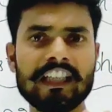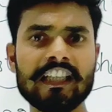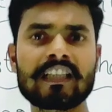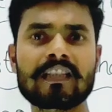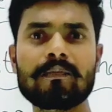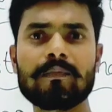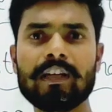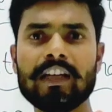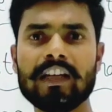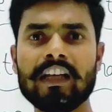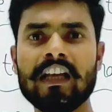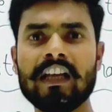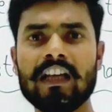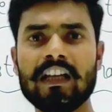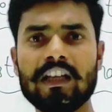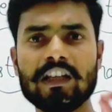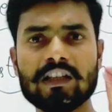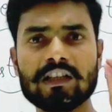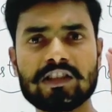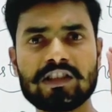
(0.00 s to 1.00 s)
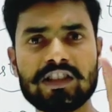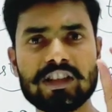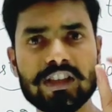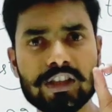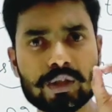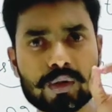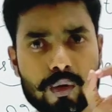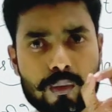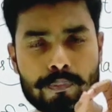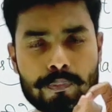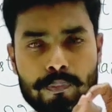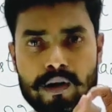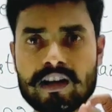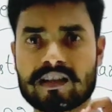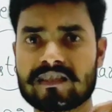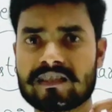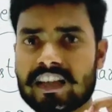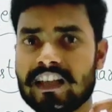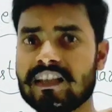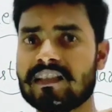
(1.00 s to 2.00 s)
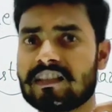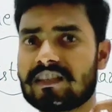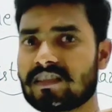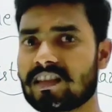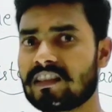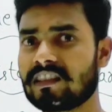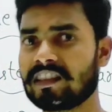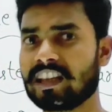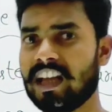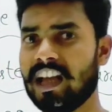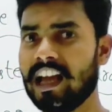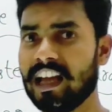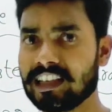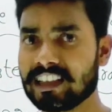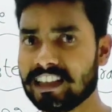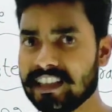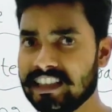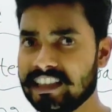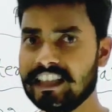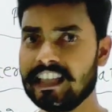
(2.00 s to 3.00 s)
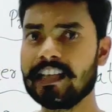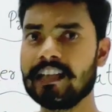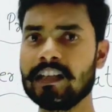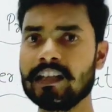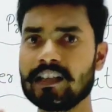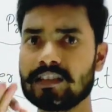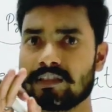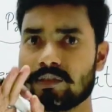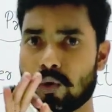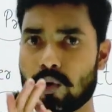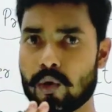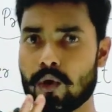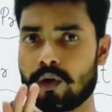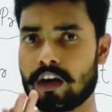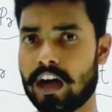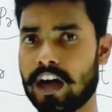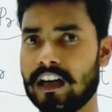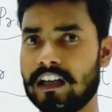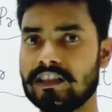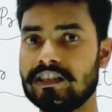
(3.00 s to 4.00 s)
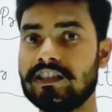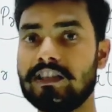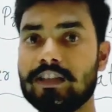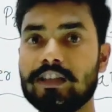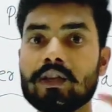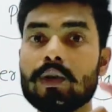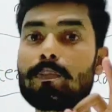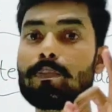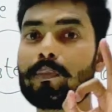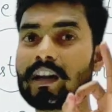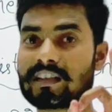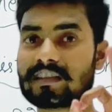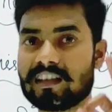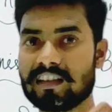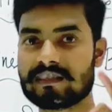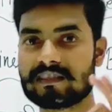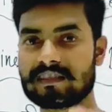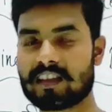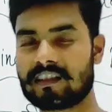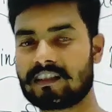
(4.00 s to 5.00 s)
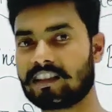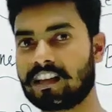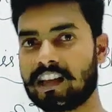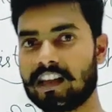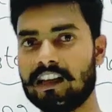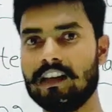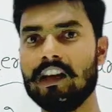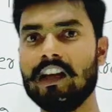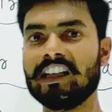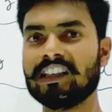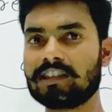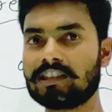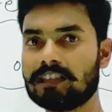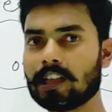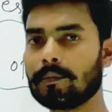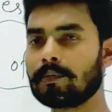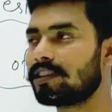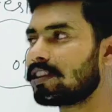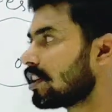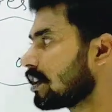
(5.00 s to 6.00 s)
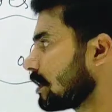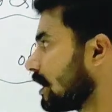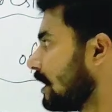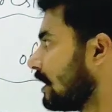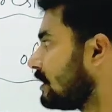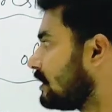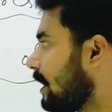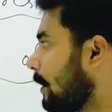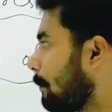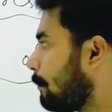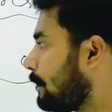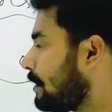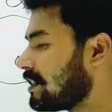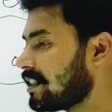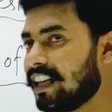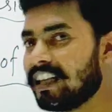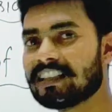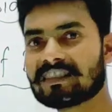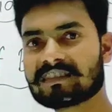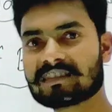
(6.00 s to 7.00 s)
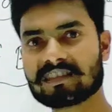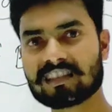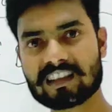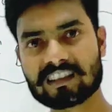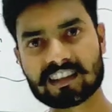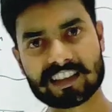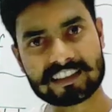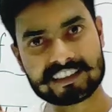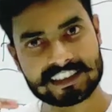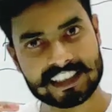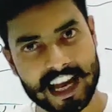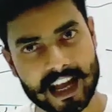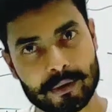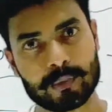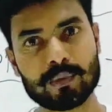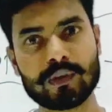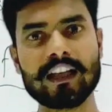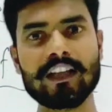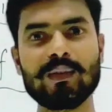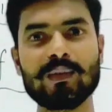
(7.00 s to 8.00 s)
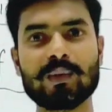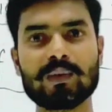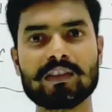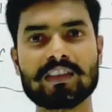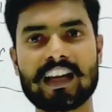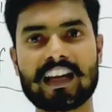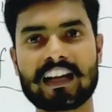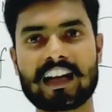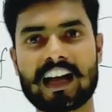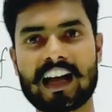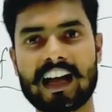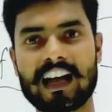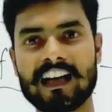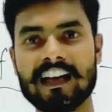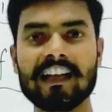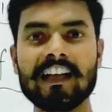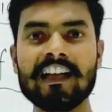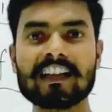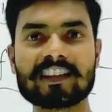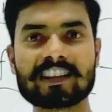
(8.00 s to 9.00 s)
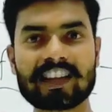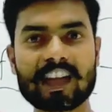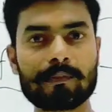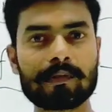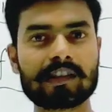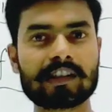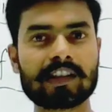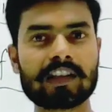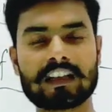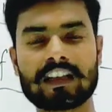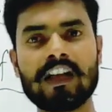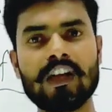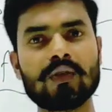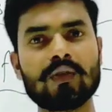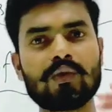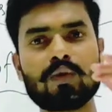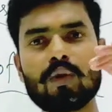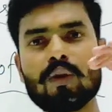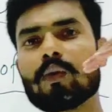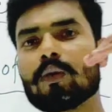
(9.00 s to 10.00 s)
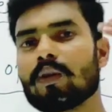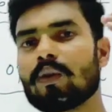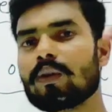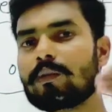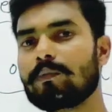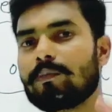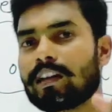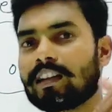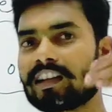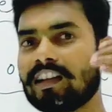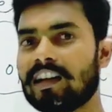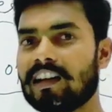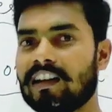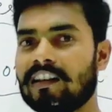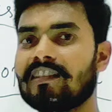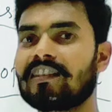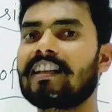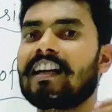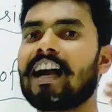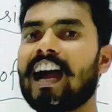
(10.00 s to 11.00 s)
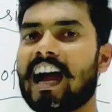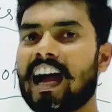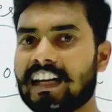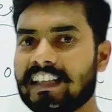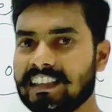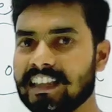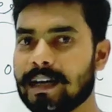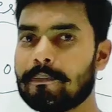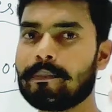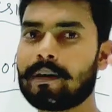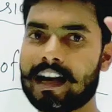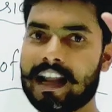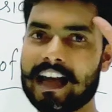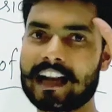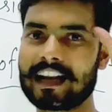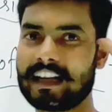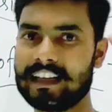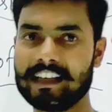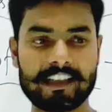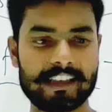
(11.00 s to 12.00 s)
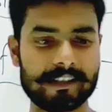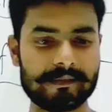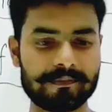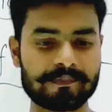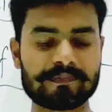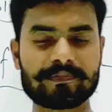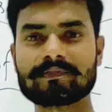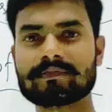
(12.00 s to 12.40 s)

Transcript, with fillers: इसमें जीरो परसेंट सत्य है कि ये होगा जीरो परसेंट सत्य है जब तक ये विशेष सत्र चालू नहीं हो जा रहा है तब तक जो लोग मनगढ़ंत कहानियां बना रहे हैं